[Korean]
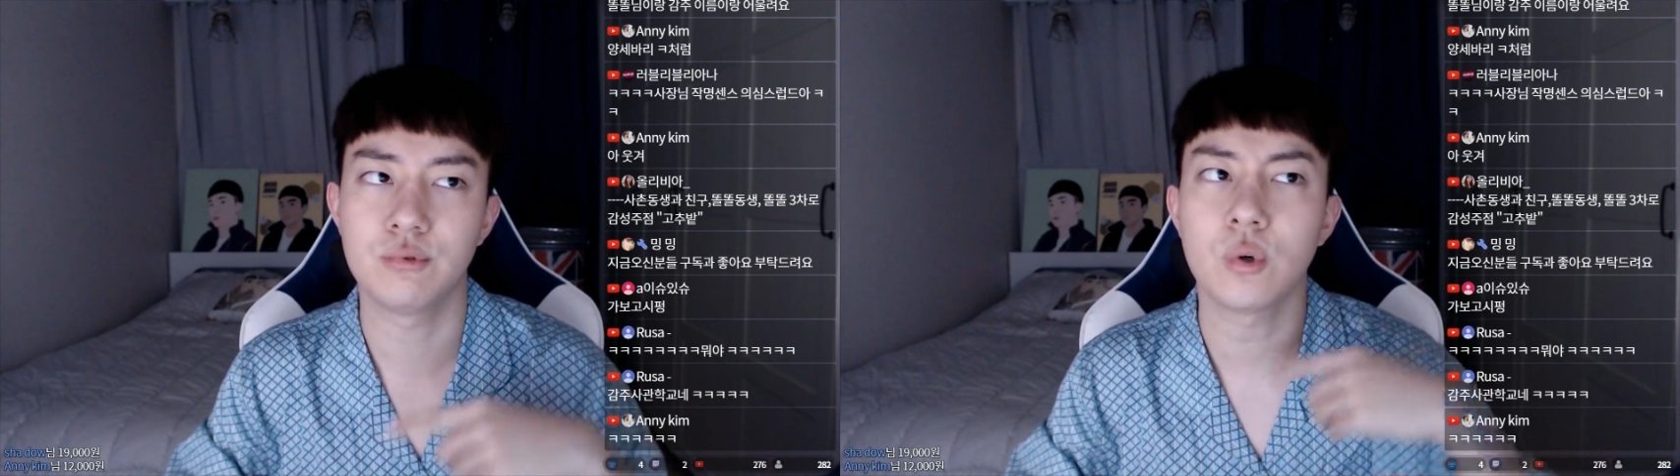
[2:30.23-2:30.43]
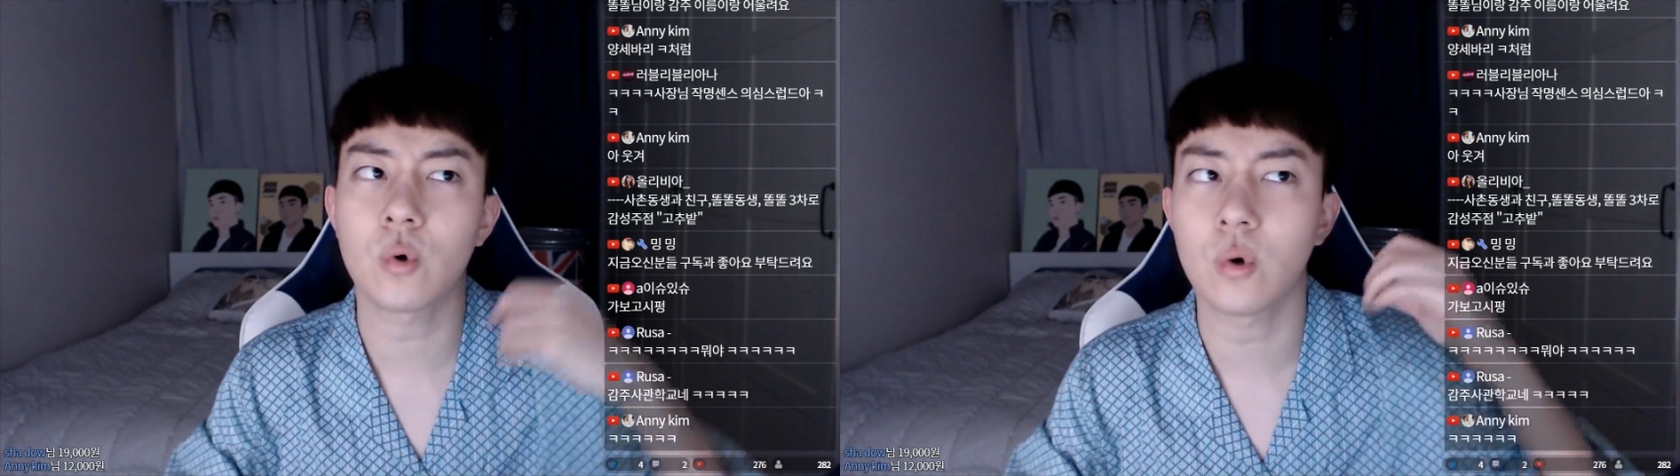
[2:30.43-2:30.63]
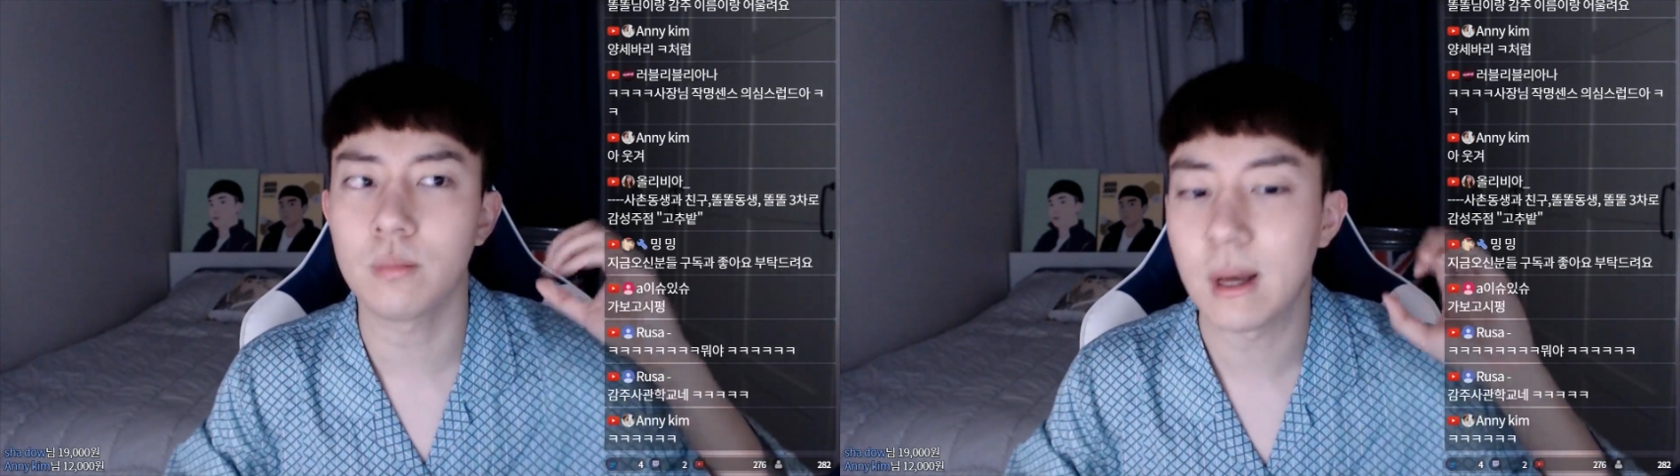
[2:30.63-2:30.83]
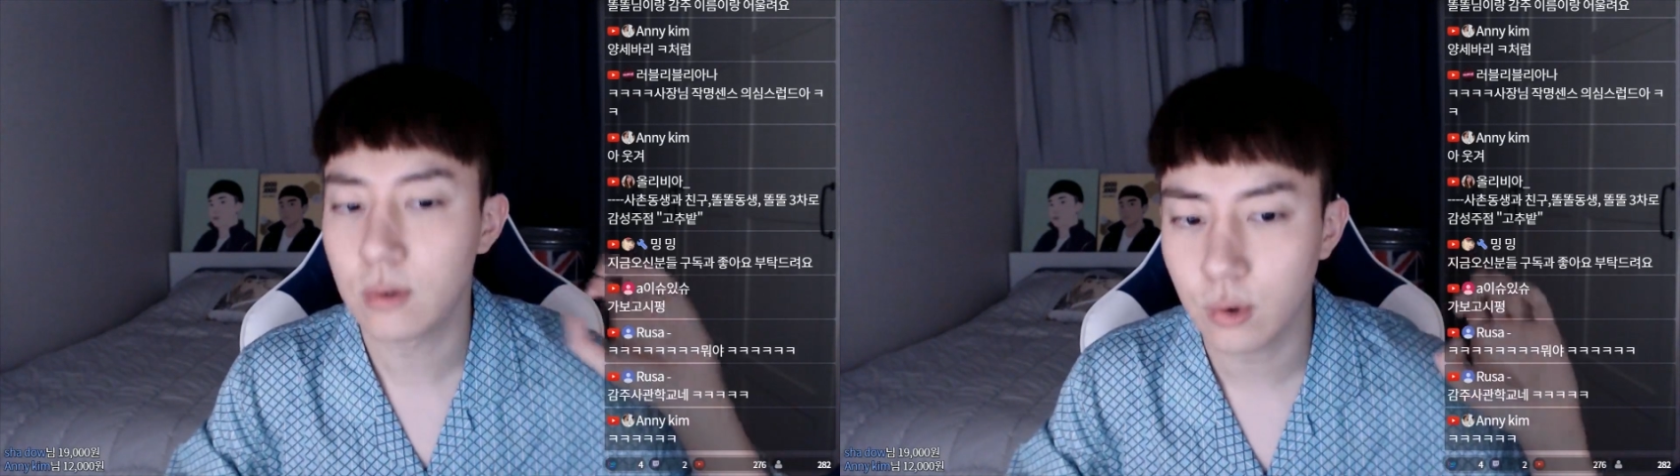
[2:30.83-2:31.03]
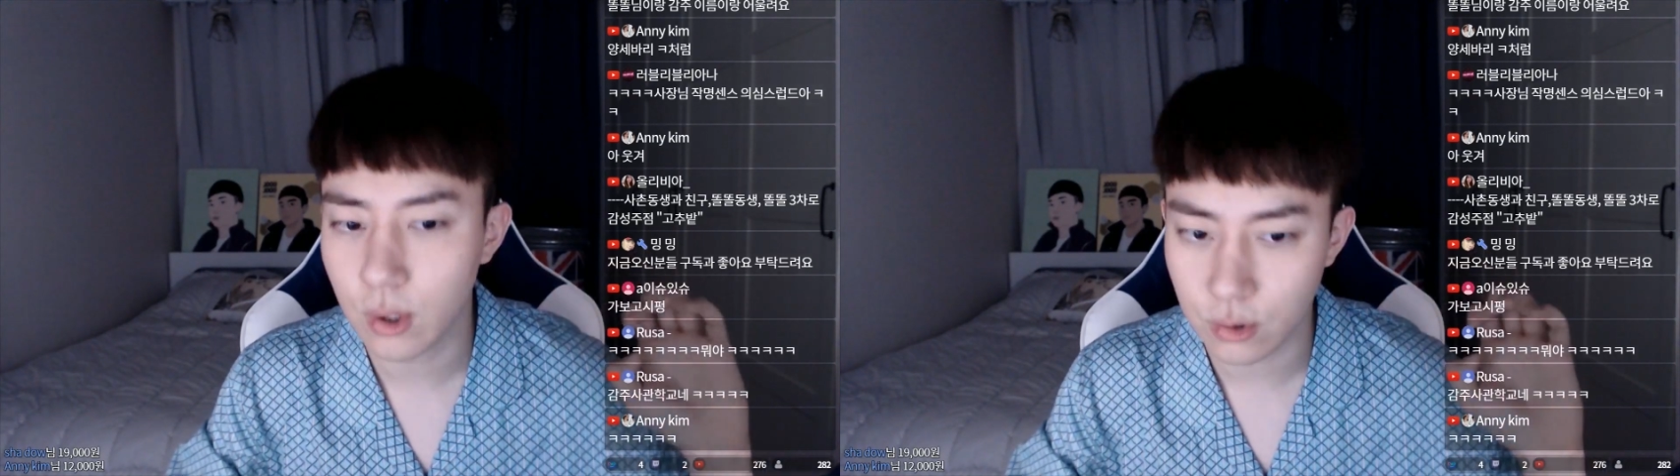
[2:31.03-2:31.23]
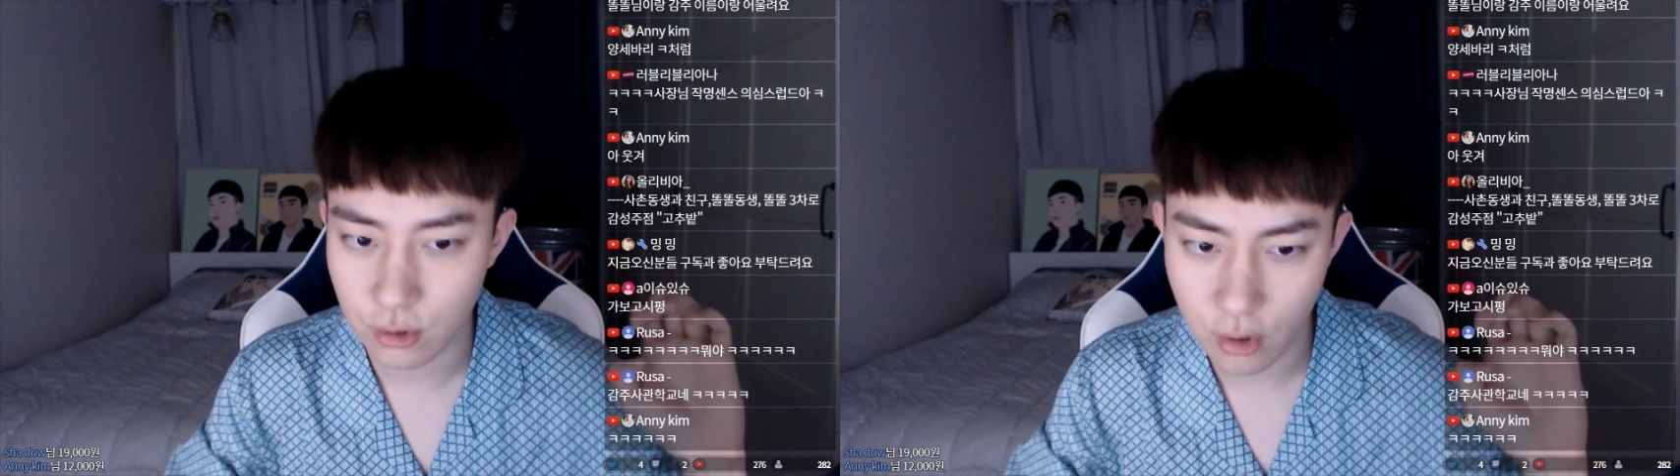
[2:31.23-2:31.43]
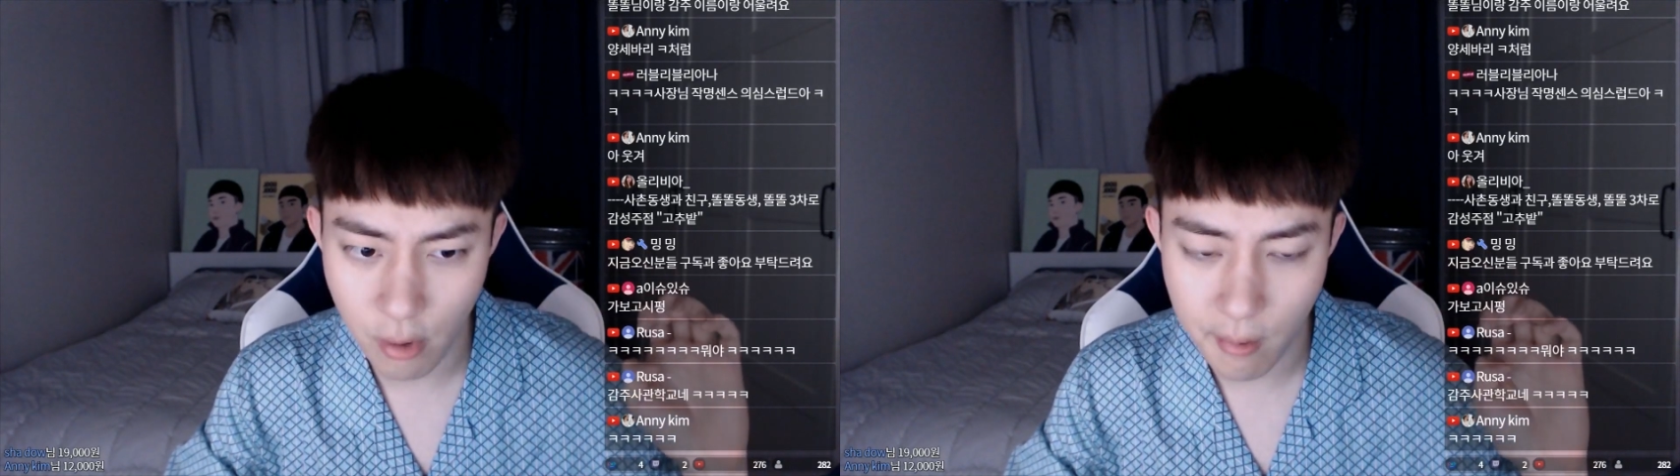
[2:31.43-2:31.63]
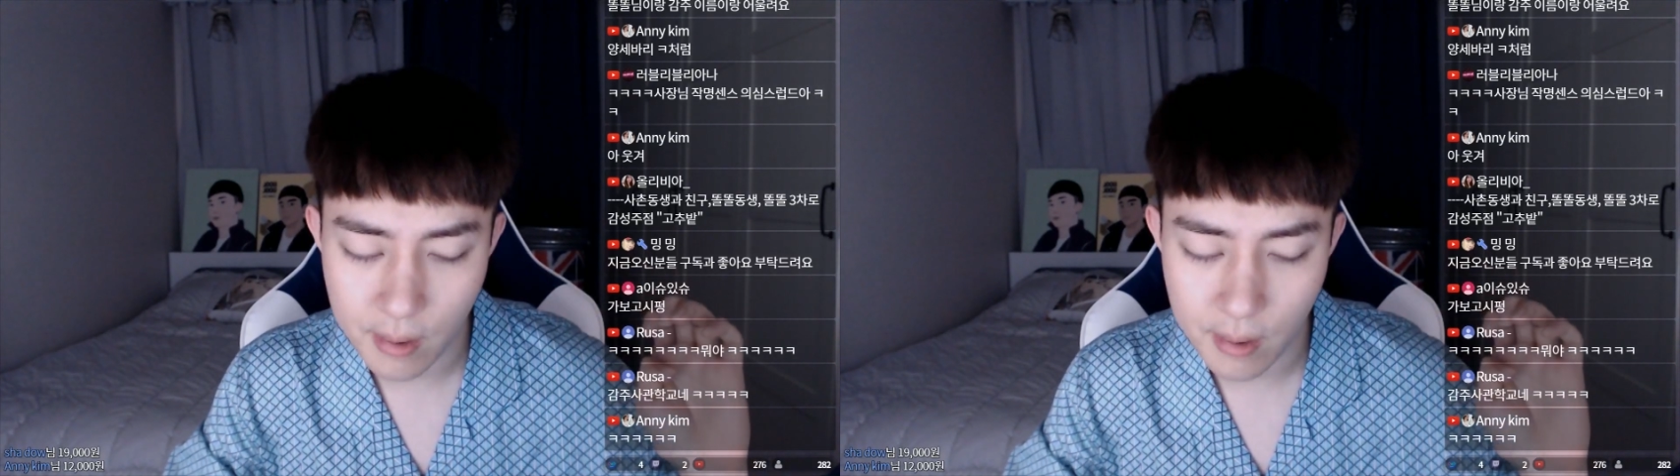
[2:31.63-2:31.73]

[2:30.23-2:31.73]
무조건 만석이거든요